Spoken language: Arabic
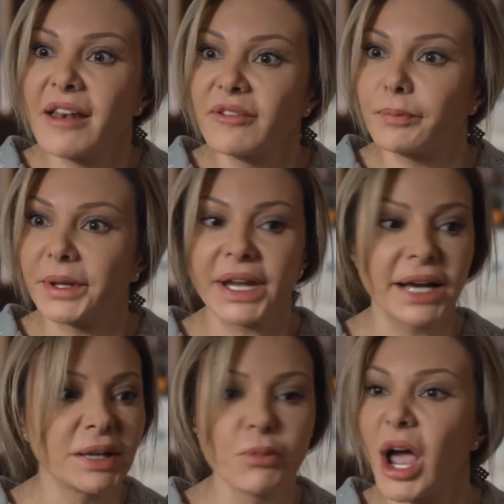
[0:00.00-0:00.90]
ألف بني
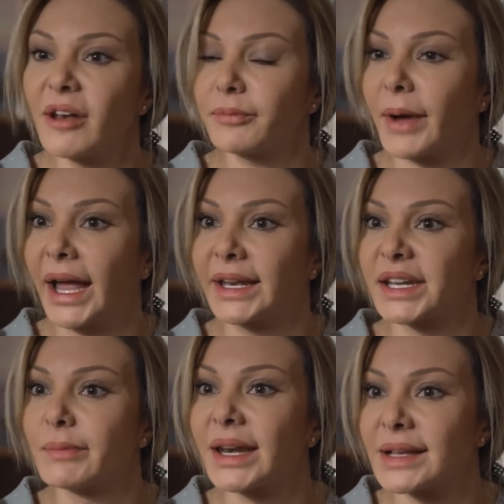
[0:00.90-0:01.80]
آدم وألف محل
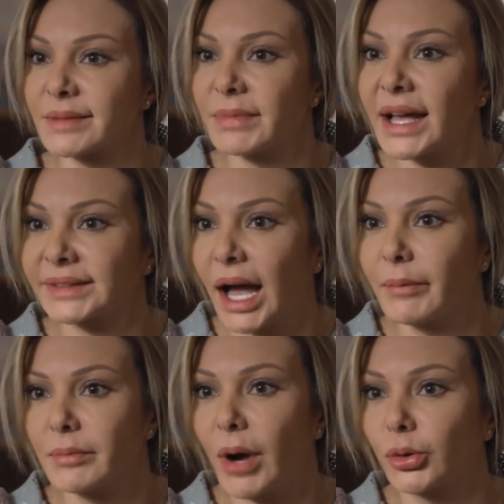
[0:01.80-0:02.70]
أنا ما لازم لا
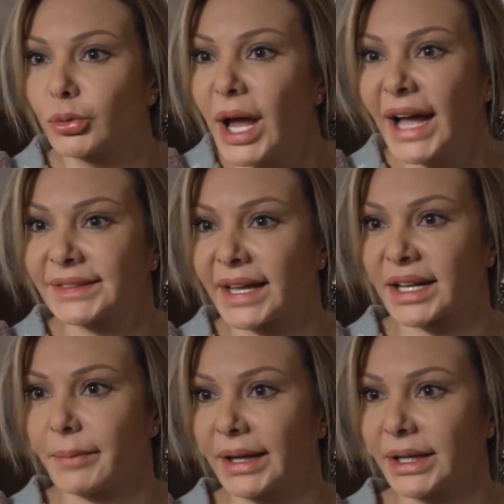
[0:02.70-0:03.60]
أتعامل معهم ولا حتى أقرب